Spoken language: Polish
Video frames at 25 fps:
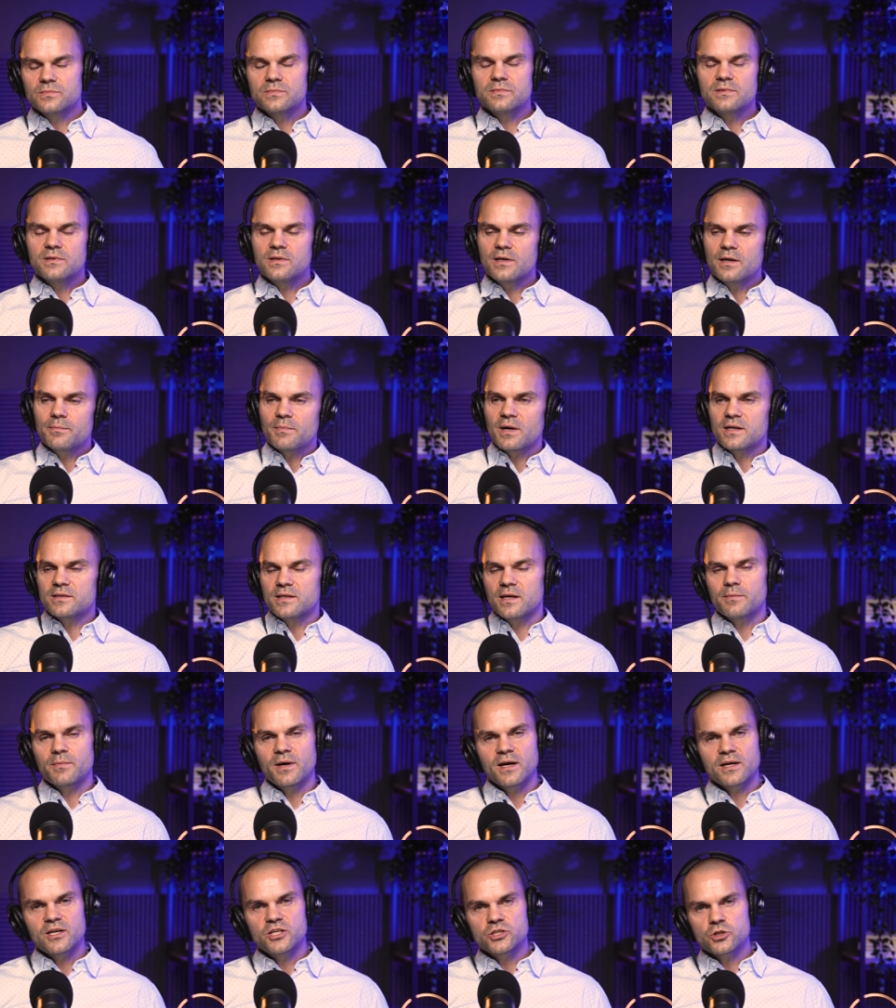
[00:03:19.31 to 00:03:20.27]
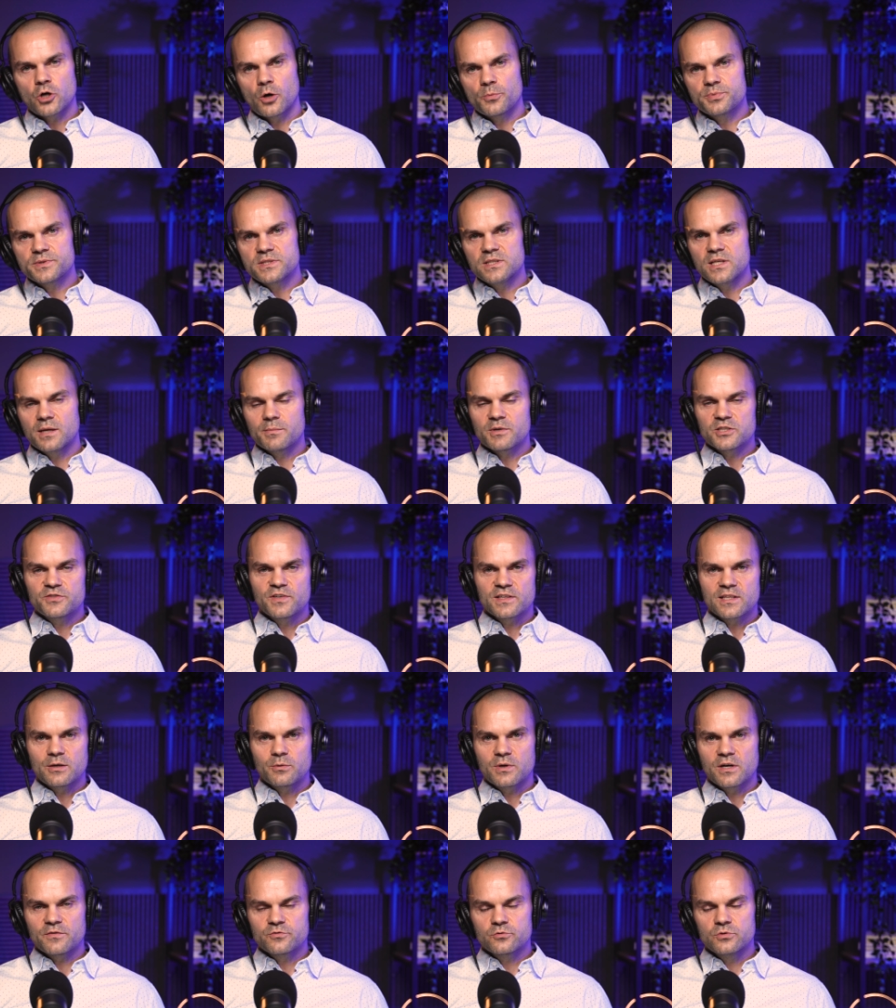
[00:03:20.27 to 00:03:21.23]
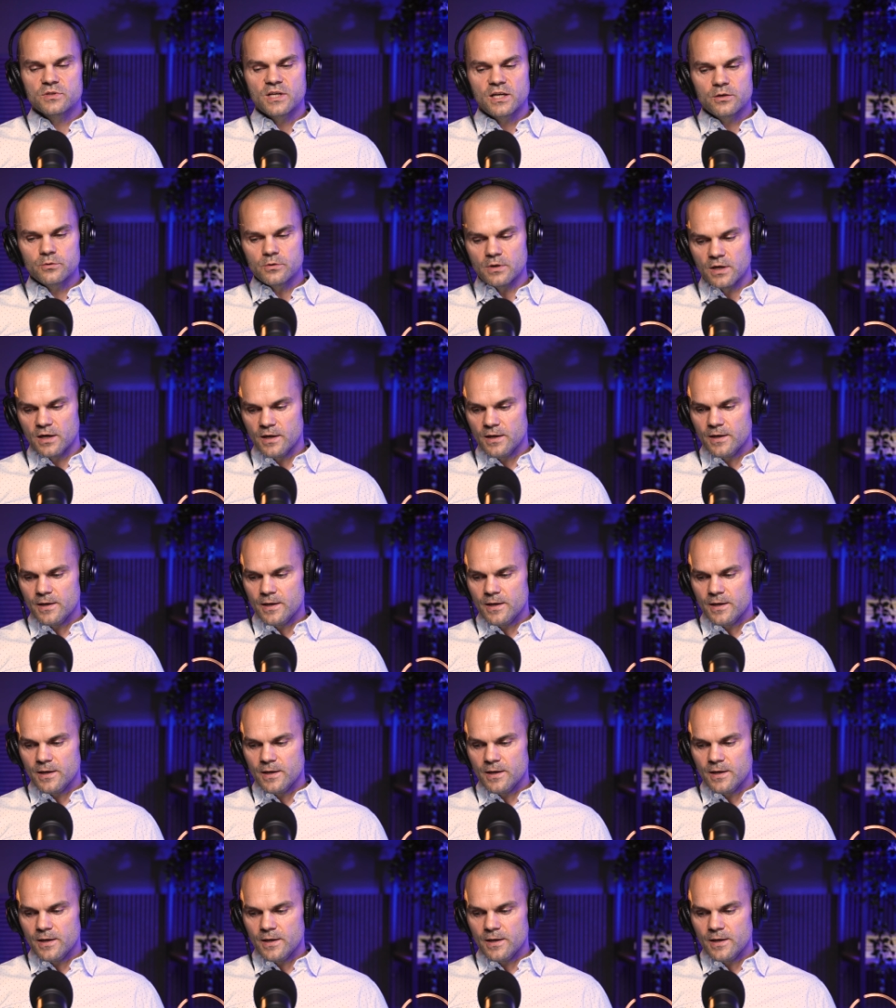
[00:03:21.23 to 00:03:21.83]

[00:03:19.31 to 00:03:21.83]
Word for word: nie ma, nie ma jakiejś opcji, nie ma światełka w tunelu,